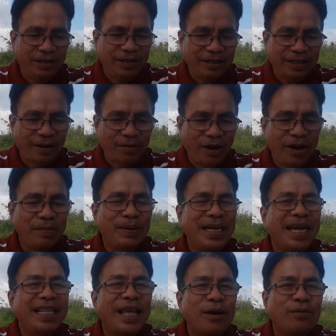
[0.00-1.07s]
sau đó là mình
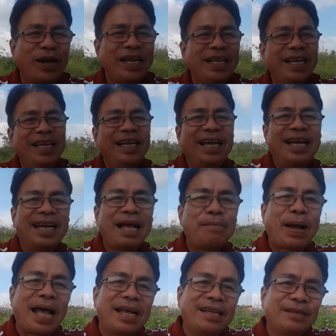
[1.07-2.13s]
giới thiệu đến với à, các
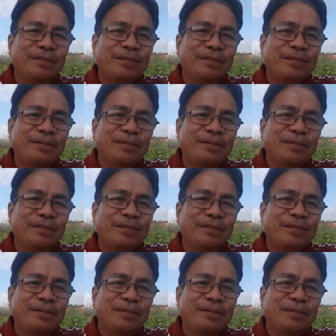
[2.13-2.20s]
bạn